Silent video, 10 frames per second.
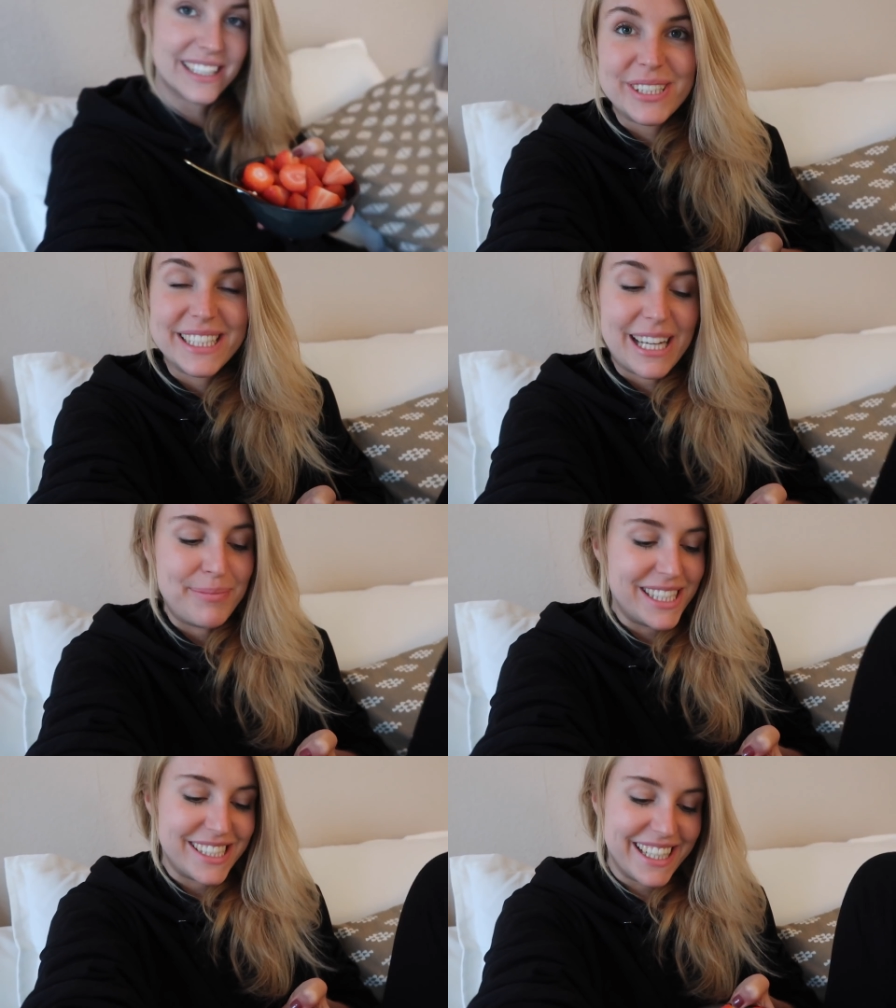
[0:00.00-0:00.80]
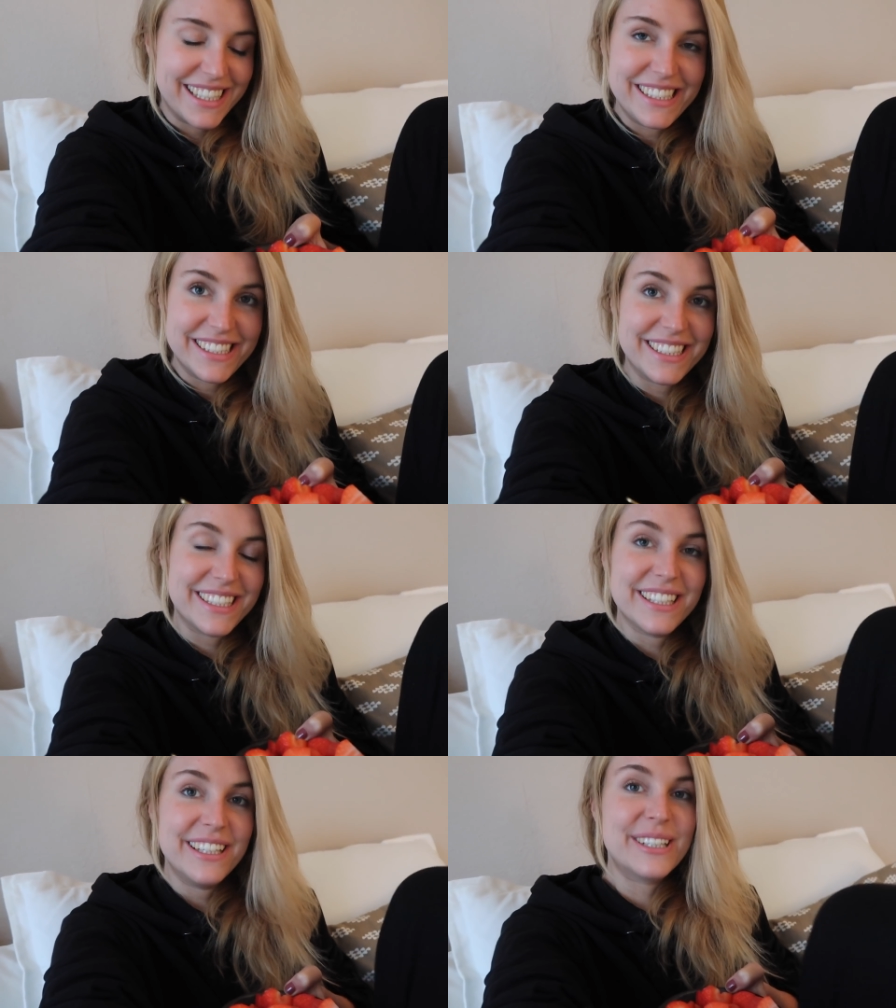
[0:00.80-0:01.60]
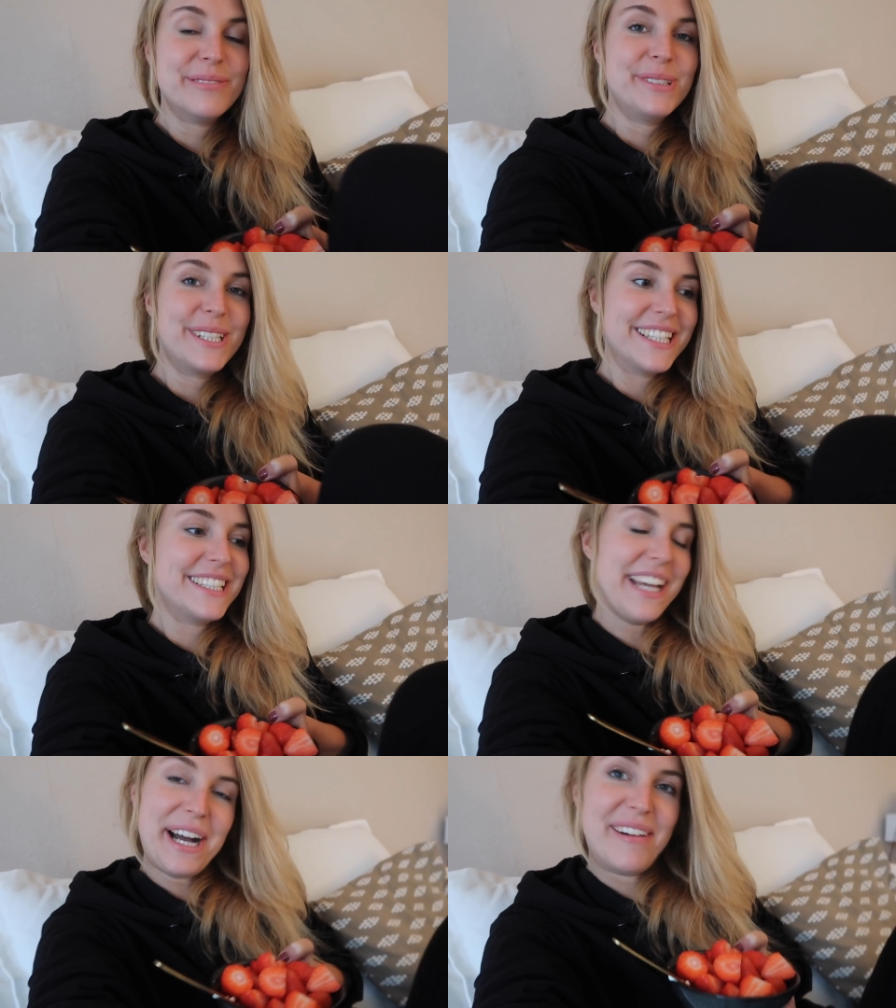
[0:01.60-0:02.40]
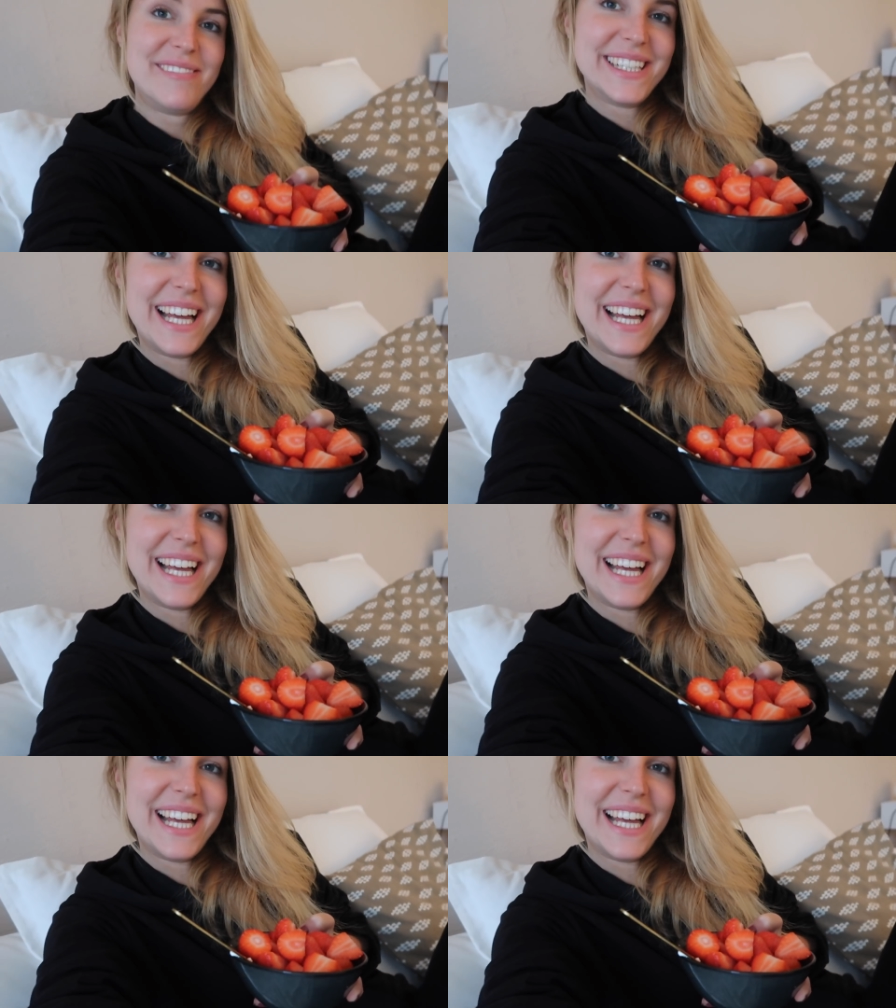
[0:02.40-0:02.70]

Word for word: Und ich kann mir jetzt einen richtig gemütlichen Abend